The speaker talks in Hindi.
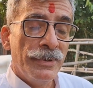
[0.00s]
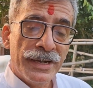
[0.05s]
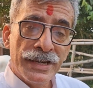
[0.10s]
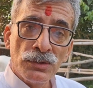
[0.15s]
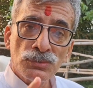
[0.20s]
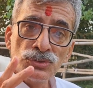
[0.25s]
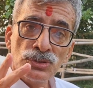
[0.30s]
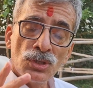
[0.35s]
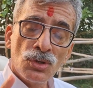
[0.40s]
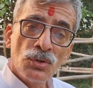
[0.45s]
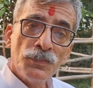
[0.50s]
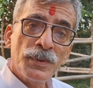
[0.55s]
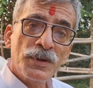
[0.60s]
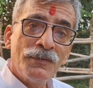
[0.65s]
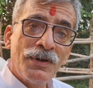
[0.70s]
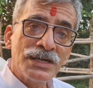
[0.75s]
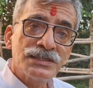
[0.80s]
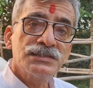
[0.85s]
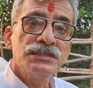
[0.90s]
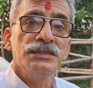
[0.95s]
मैंने उन दिनों
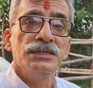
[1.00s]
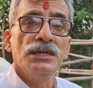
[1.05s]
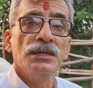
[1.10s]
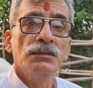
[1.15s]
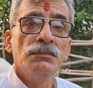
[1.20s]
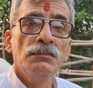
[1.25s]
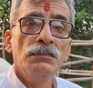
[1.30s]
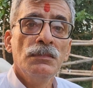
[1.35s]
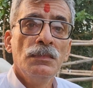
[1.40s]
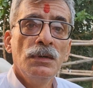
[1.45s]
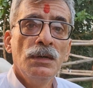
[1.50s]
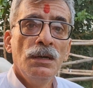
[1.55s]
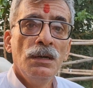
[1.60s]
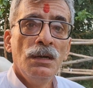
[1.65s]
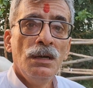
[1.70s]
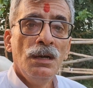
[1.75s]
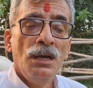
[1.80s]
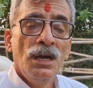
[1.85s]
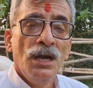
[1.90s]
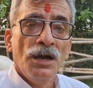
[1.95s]
प्रवास लिया
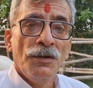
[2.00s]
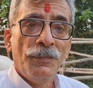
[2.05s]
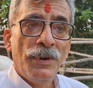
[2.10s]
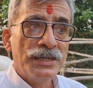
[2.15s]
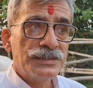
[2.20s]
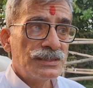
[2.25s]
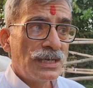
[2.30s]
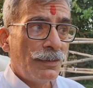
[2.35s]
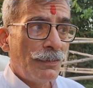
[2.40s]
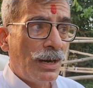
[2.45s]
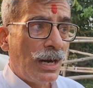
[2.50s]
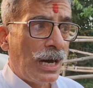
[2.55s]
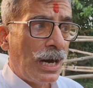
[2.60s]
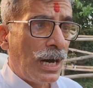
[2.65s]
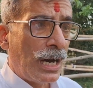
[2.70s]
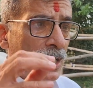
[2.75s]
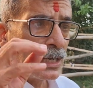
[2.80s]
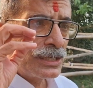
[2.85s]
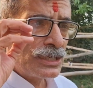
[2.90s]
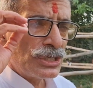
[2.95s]
भाई साहब
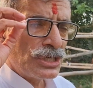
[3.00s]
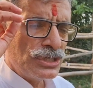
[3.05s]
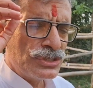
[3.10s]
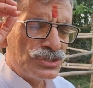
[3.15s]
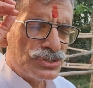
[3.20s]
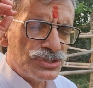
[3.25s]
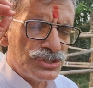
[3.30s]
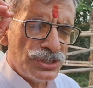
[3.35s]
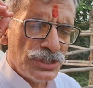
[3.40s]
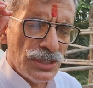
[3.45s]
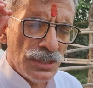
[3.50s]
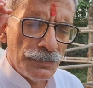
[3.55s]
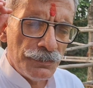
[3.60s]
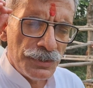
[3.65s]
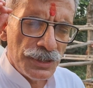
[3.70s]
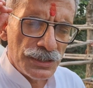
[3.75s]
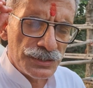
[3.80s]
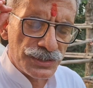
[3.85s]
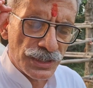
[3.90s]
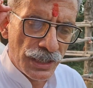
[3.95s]
आ किसी
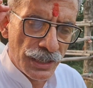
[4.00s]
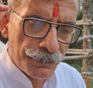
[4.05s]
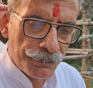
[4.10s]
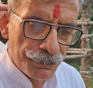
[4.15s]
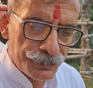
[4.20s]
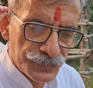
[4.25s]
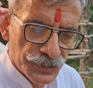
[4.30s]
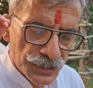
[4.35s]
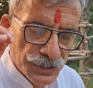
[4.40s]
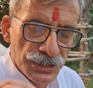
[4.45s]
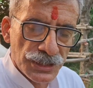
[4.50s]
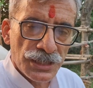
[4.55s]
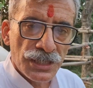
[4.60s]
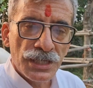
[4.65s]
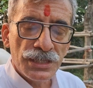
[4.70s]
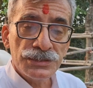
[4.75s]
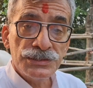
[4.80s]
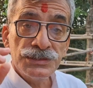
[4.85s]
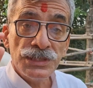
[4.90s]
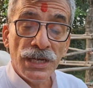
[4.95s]
भी चाहे
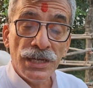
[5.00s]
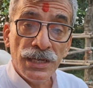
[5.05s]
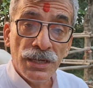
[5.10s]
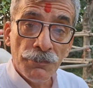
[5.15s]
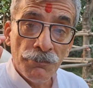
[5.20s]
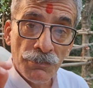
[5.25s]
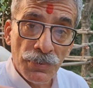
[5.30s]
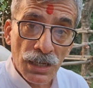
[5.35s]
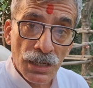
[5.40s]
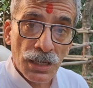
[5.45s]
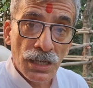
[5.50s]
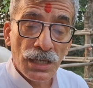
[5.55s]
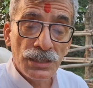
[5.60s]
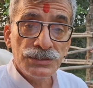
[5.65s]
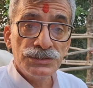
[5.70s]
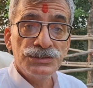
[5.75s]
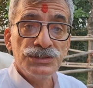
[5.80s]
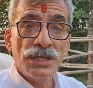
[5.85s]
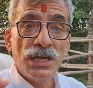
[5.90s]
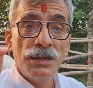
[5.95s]
चंडीगढ़ चाहे अम्बाला
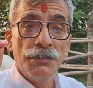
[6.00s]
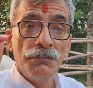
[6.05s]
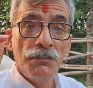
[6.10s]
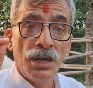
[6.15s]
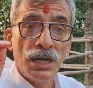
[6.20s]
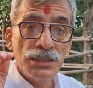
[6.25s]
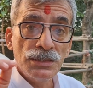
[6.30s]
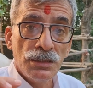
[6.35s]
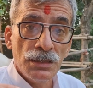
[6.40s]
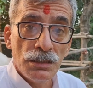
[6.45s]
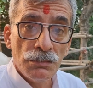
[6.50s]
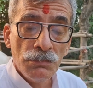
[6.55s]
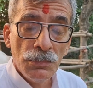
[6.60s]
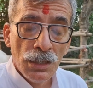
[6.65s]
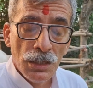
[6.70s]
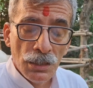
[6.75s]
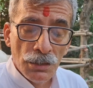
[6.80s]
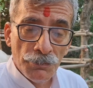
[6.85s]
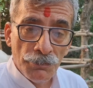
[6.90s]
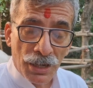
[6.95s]
चाहे
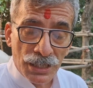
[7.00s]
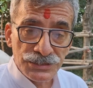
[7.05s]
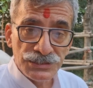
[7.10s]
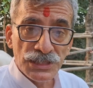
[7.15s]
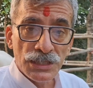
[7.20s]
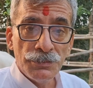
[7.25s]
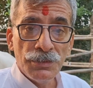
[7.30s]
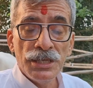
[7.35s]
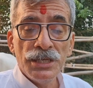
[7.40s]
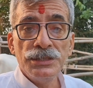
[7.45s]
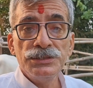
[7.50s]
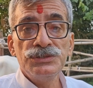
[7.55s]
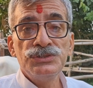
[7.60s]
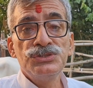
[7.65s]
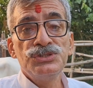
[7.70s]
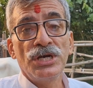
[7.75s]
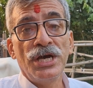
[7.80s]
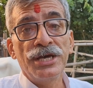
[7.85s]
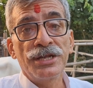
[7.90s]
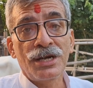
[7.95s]
माजे में
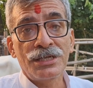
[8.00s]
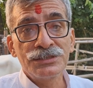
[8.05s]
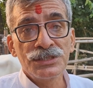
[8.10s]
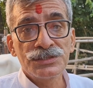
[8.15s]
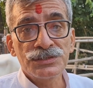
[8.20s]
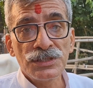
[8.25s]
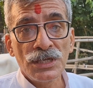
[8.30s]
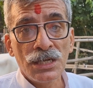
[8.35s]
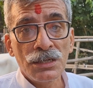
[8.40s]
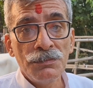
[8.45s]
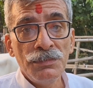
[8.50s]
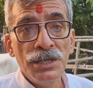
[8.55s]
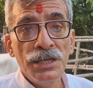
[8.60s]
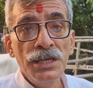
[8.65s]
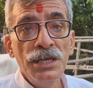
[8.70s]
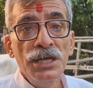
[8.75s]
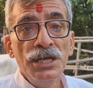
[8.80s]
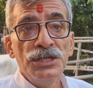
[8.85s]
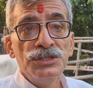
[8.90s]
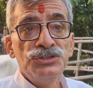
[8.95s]
चाहे राजस्थान
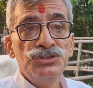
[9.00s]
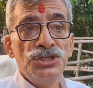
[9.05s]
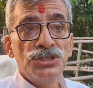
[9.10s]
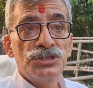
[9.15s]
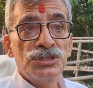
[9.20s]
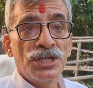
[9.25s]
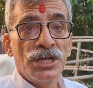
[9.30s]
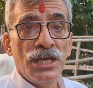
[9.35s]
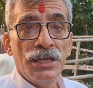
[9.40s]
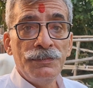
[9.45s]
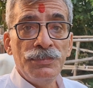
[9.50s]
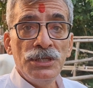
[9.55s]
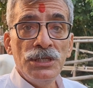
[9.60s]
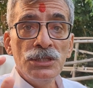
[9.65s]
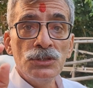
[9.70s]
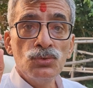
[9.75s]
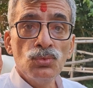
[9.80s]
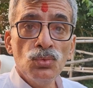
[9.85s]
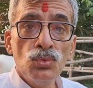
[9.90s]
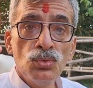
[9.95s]
में जितने भी
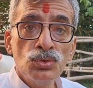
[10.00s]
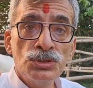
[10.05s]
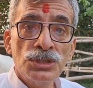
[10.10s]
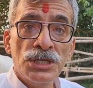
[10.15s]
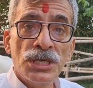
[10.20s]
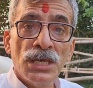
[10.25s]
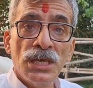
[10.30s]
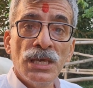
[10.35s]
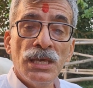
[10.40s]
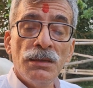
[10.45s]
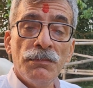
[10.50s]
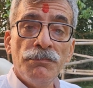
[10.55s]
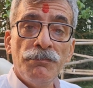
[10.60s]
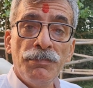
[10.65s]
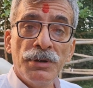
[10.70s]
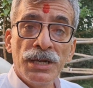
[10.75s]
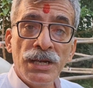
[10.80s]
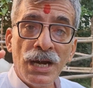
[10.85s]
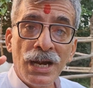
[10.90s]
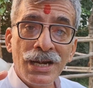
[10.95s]
दूध के
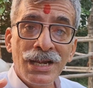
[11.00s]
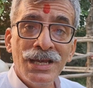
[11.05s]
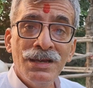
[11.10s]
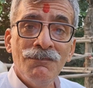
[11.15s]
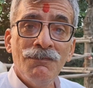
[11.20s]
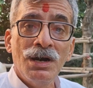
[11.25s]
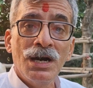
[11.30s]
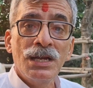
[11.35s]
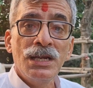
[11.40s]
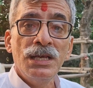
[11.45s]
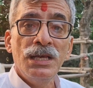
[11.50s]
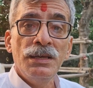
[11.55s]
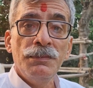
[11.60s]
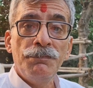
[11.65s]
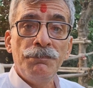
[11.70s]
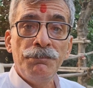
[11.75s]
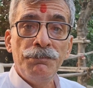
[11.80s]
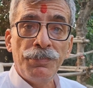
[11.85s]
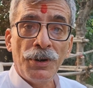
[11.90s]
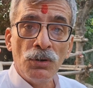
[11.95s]
बनाने वाले
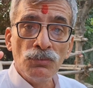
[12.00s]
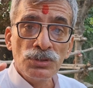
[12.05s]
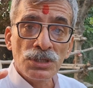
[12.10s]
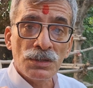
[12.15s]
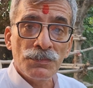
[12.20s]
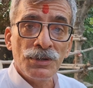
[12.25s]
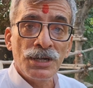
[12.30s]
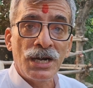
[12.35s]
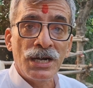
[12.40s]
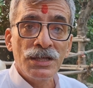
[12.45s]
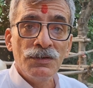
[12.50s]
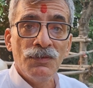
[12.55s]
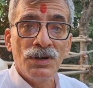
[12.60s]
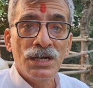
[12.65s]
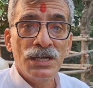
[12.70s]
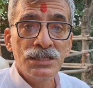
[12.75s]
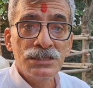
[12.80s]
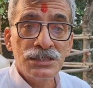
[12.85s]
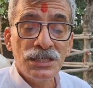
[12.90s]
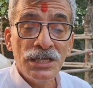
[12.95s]
पाउडर बनाने
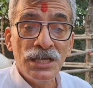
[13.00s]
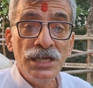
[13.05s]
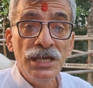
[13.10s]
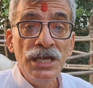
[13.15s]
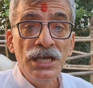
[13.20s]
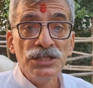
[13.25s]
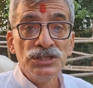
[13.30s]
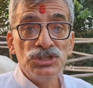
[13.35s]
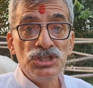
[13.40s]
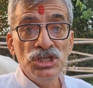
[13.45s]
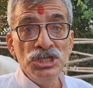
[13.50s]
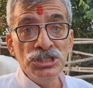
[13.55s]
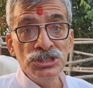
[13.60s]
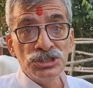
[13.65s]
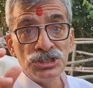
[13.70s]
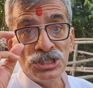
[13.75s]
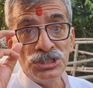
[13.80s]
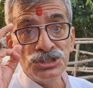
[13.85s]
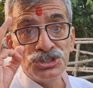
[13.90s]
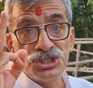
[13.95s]
वाले थे
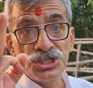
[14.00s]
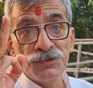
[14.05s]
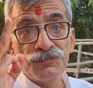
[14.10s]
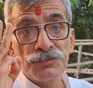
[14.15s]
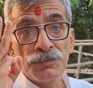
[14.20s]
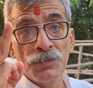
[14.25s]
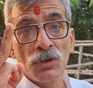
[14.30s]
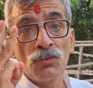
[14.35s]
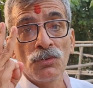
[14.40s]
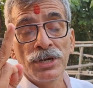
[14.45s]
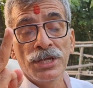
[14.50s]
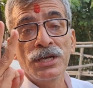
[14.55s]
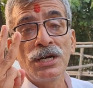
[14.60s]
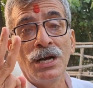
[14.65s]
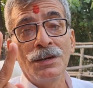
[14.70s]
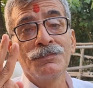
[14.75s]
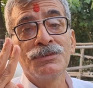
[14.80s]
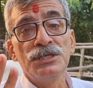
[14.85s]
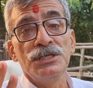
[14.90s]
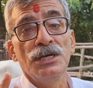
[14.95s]
तीन तीन शिफ्ट में उन्होंने
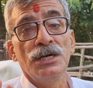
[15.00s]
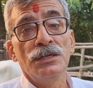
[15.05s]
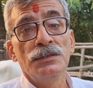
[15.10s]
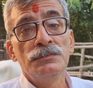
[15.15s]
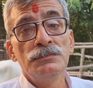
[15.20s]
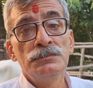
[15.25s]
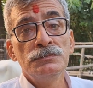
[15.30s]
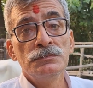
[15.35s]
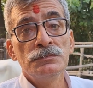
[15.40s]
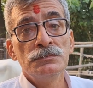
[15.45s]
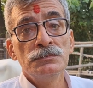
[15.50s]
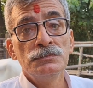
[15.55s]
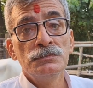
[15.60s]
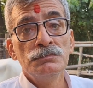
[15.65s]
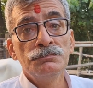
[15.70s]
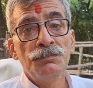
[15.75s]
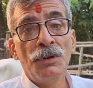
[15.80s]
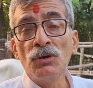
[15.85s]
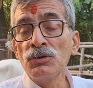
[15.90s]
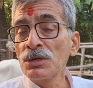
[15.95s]
काम किया पाउडर हम्म,
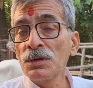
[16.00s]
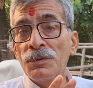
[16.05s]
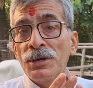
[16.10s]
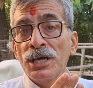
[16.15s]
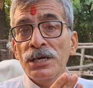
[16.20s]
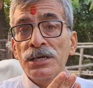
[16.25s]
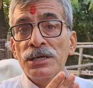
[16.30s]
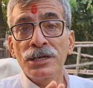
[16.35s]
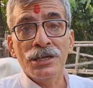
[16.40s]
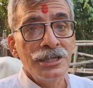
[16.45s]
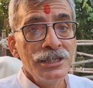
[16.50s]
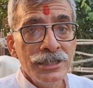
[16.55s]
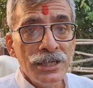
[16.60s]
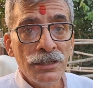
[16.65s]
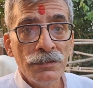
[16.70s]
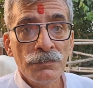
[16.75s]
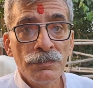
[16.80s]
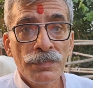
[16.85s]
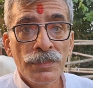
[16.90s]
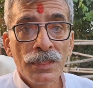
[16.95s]
हम्म, हम्म। बना के रख लिया
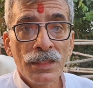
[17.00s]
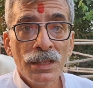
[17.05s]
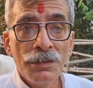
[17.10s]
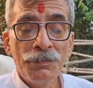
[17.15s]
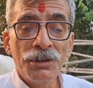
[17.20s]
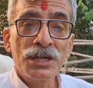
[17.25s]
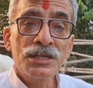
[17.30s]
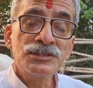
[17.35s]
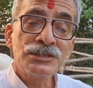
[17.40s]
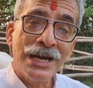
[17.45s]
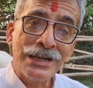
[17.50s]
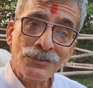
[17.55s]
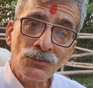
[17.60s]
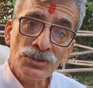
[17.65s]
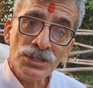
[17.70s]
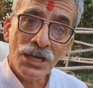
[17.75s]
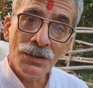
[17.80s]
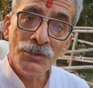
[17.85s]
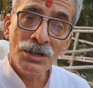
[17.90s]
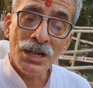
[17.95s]
पर किसान को
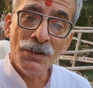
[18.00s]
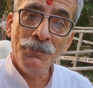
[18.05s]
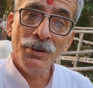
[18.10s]
क्या मिला